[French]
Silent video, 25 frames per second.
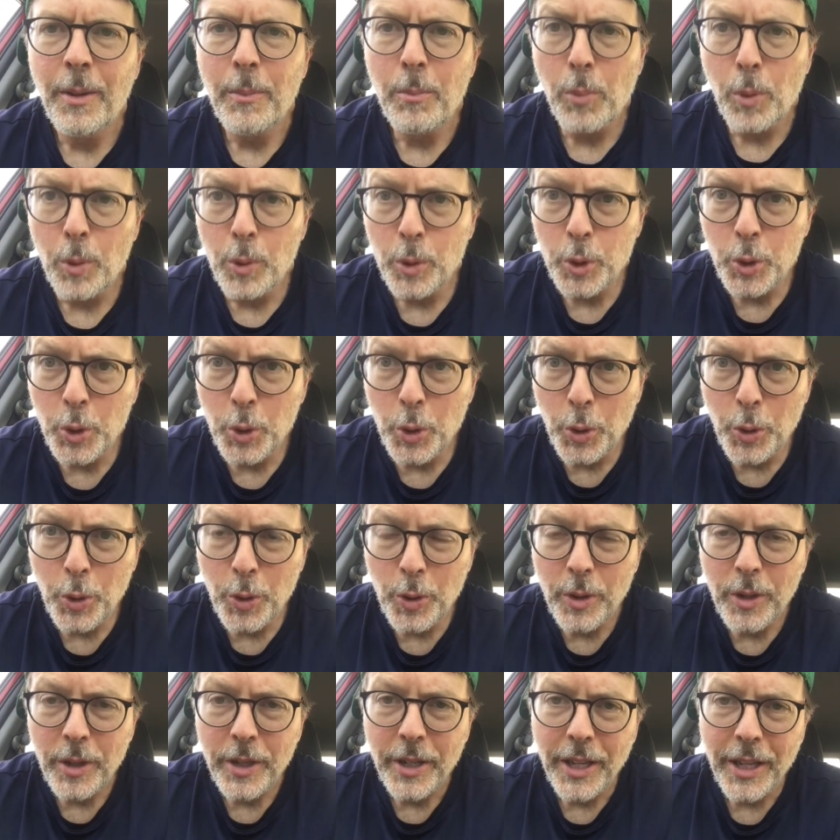
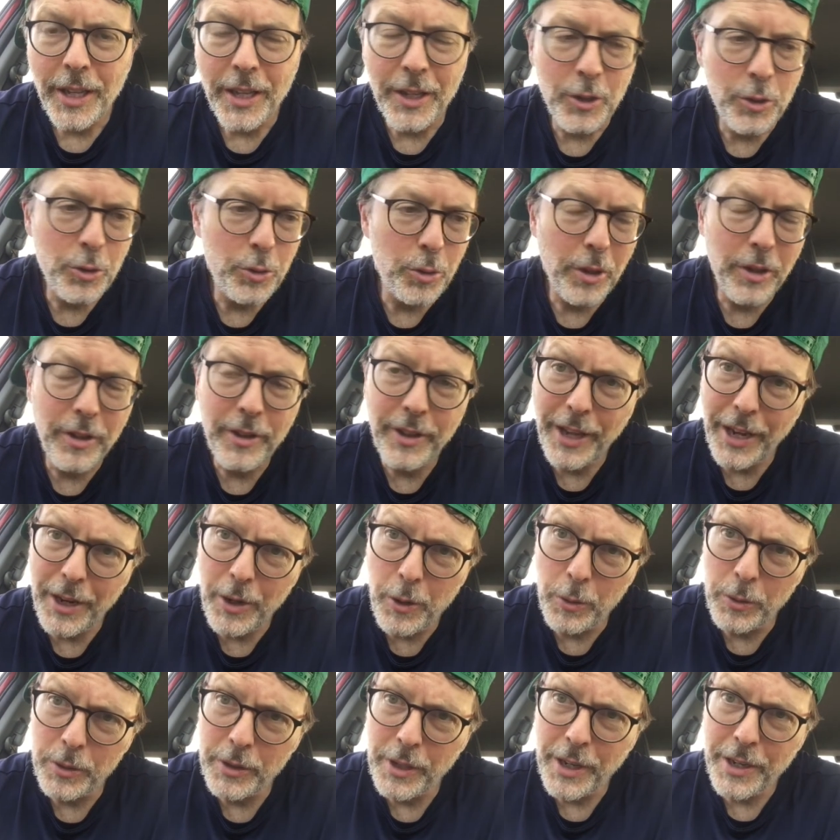Bonjour et je suis très
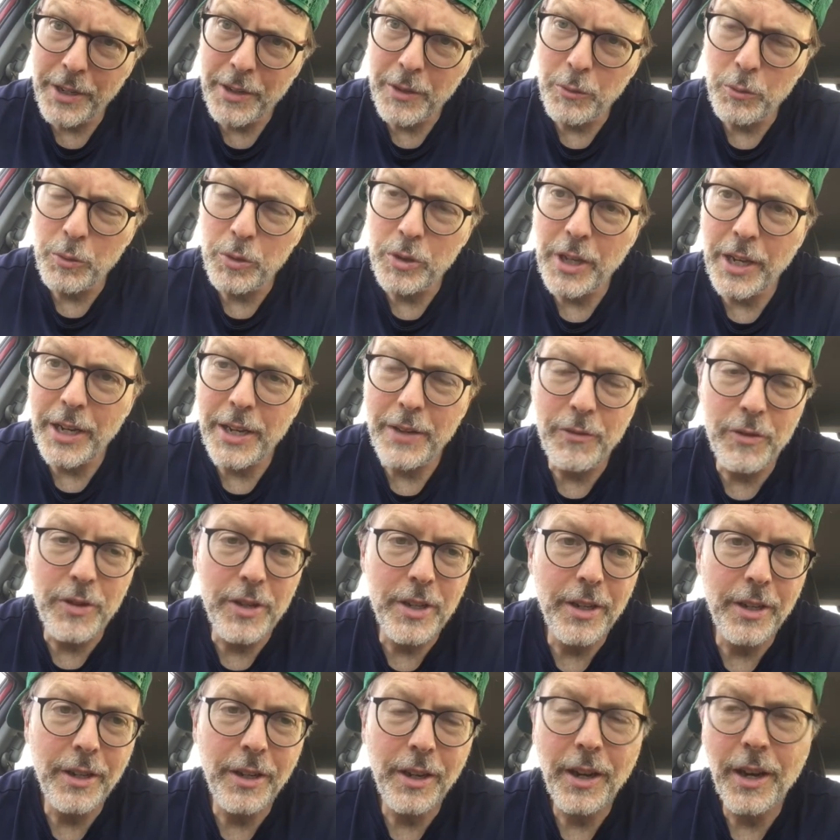content que vous allez
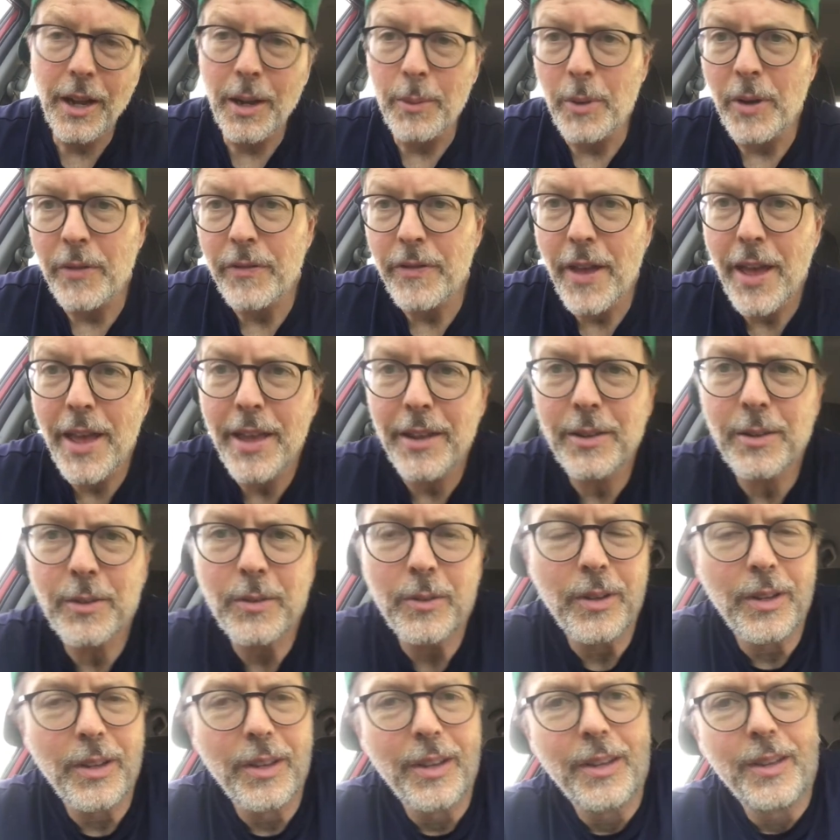venir à ma fête
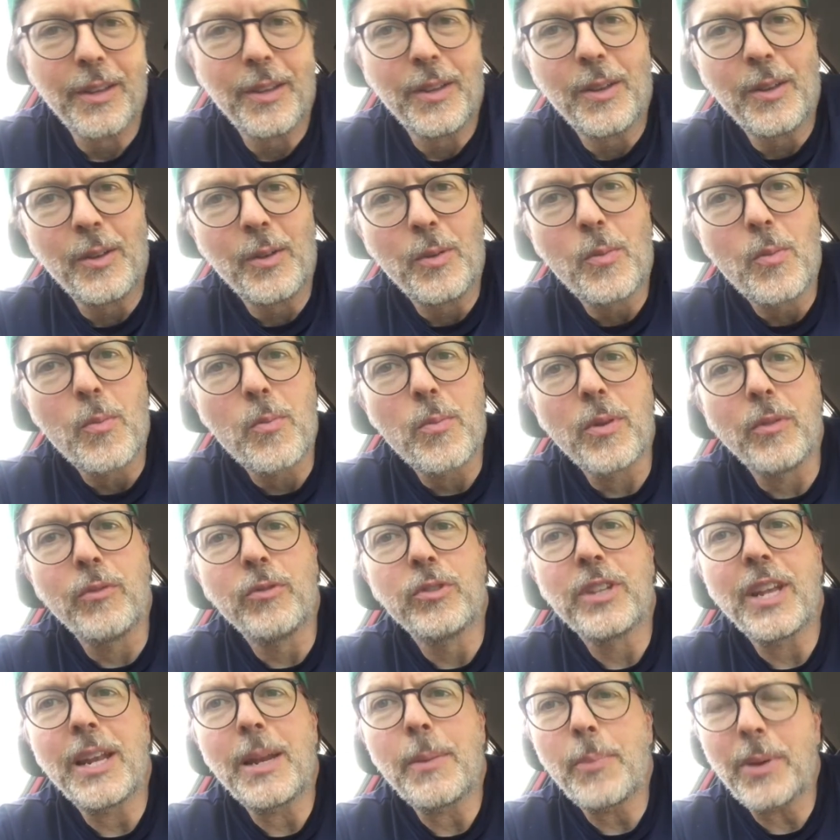puis que
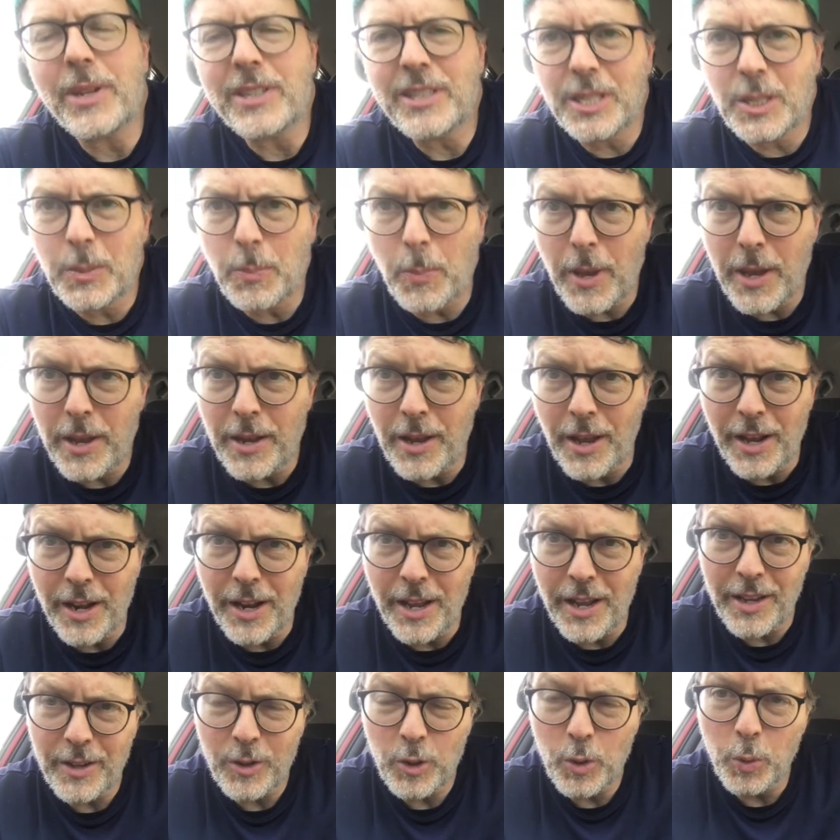vous allez participer dans
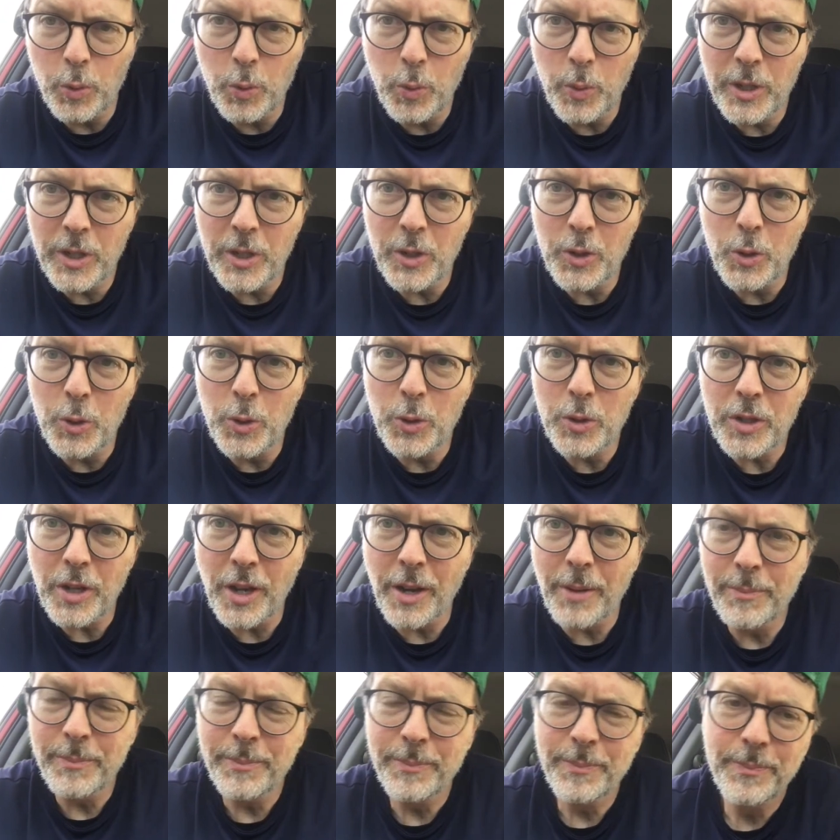le tournoi des
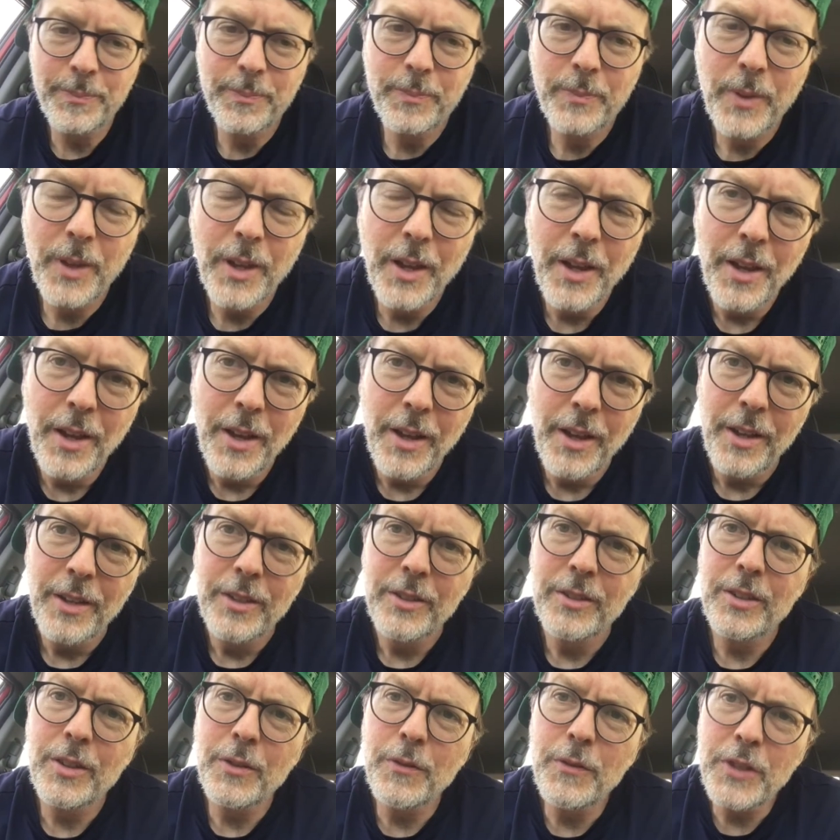200.
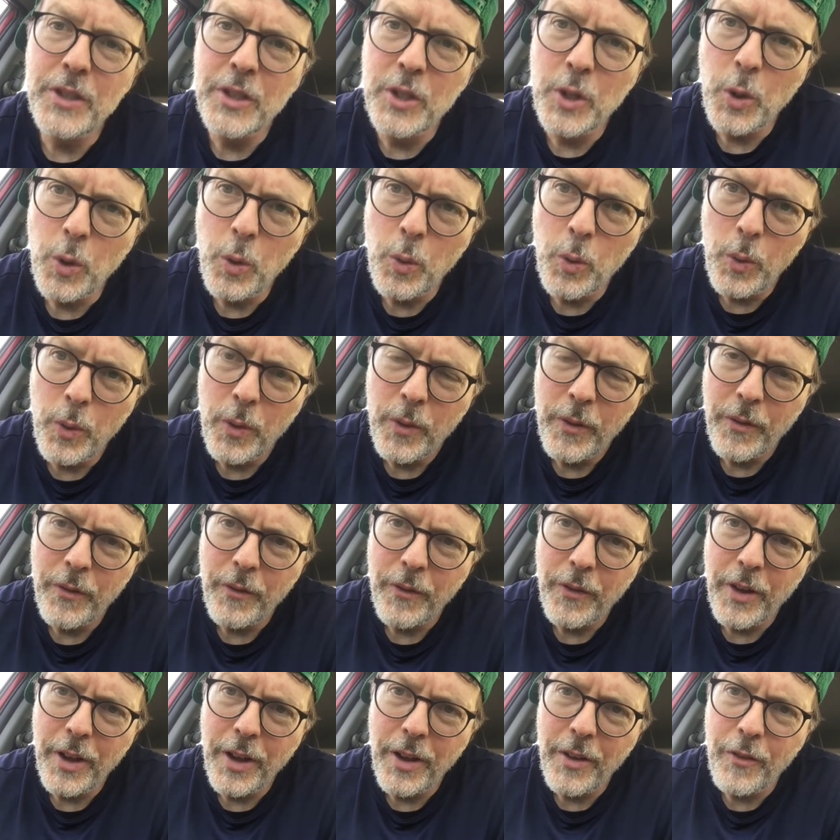Cette vidéo
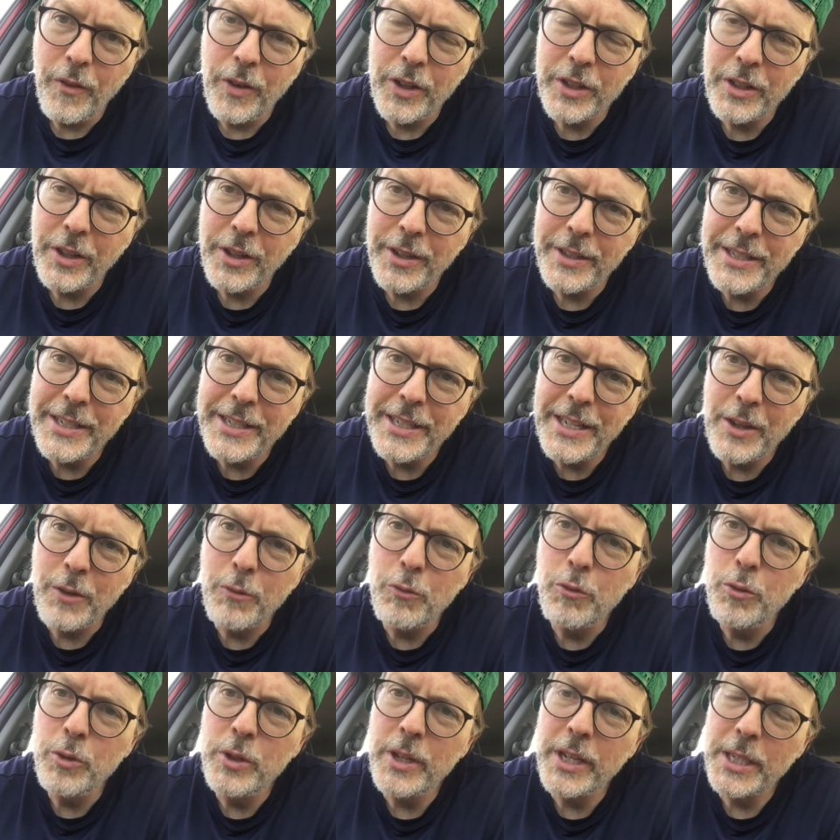va tenter de
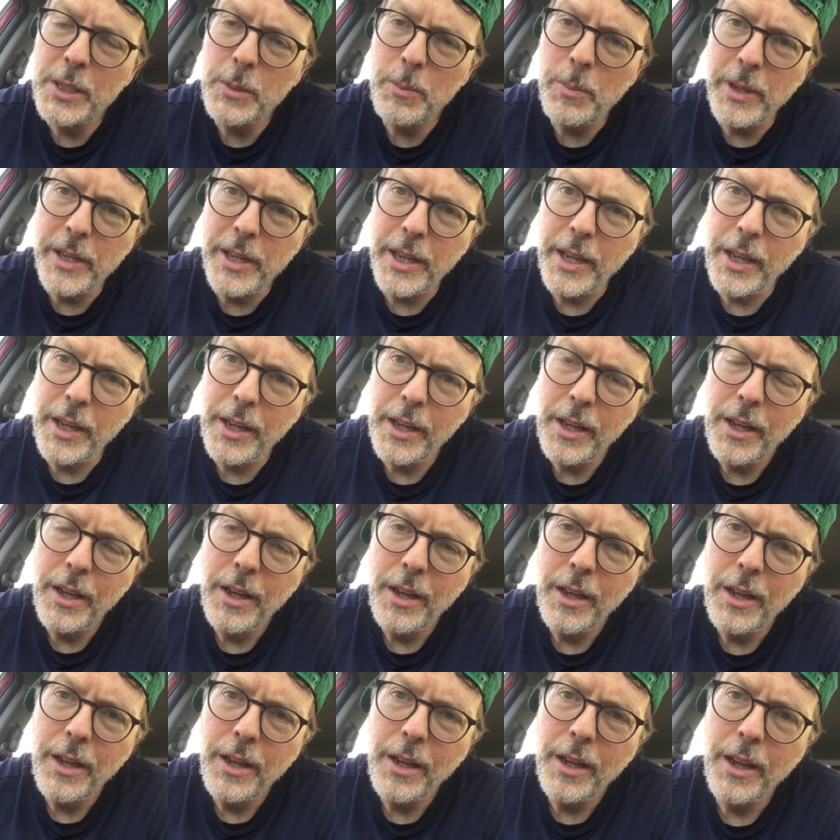vous expliquer
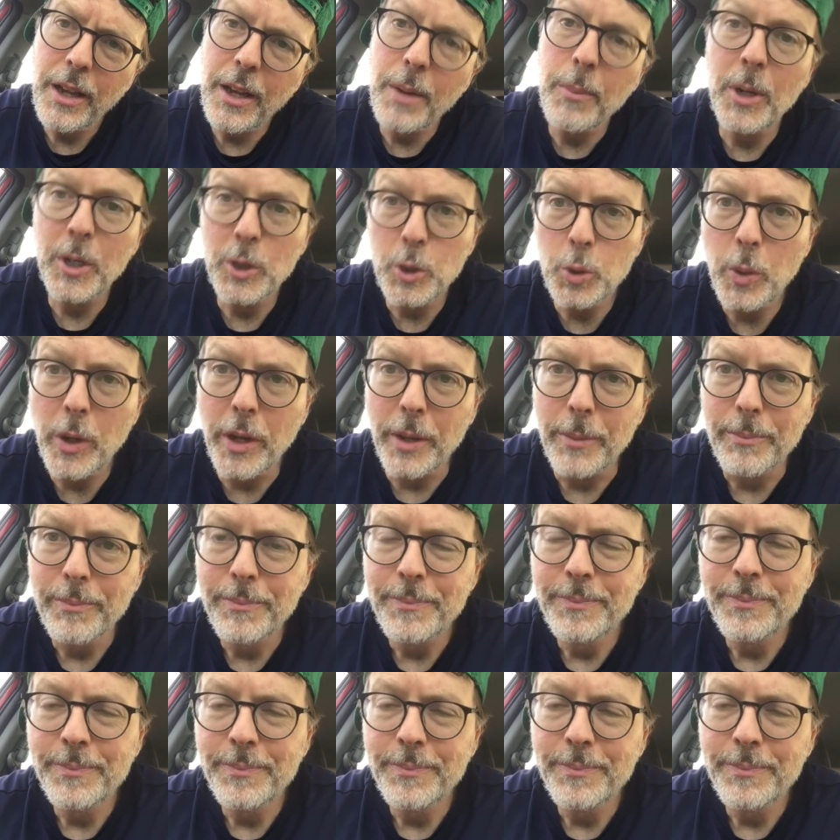comment jouer.